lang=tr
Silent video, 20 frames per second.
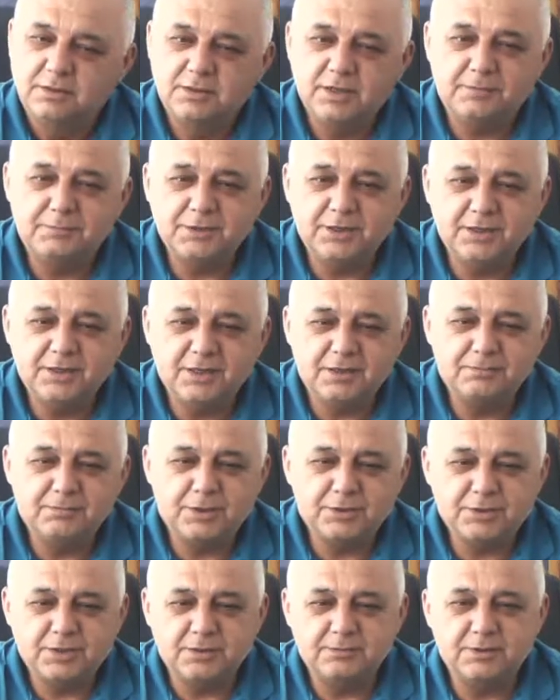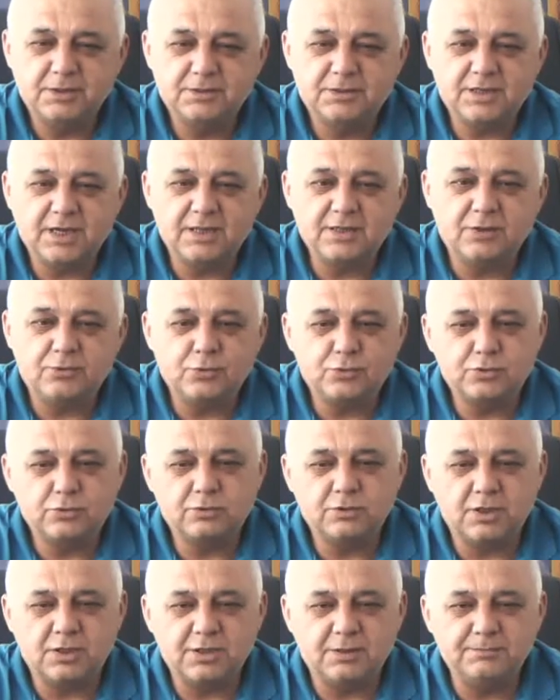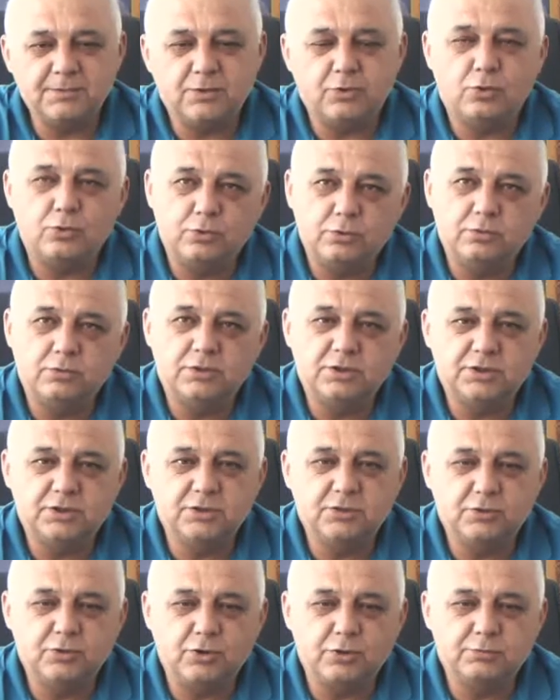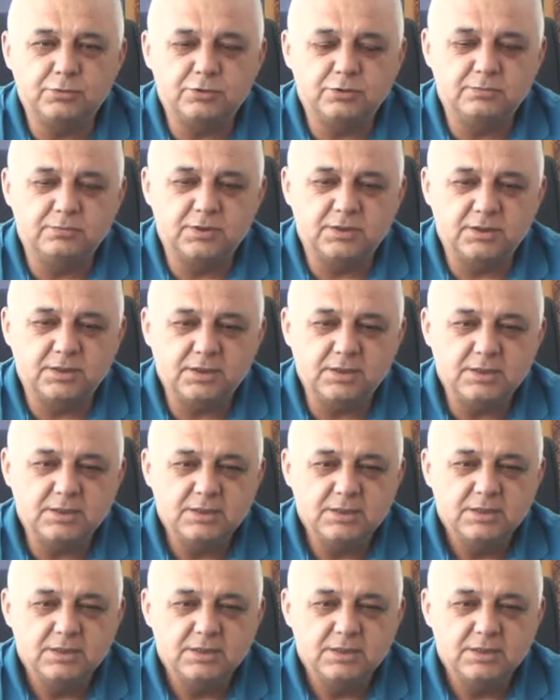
Tebrik ederim başkanı dedi. Zaten o çocuklardan ben o ışığı görmüştüm dedi.